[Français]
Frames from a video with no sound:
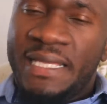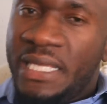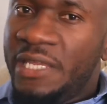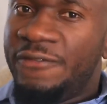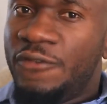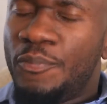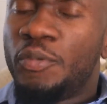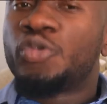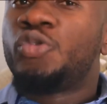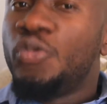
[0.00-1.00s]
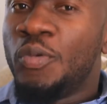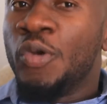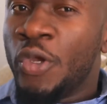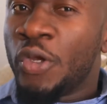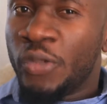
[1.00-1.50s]
Il y a des niveaux pour tout
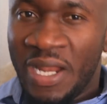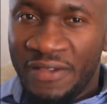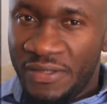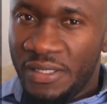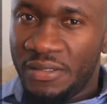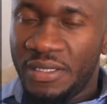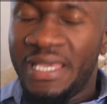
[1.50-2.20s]
bonheur dans la vie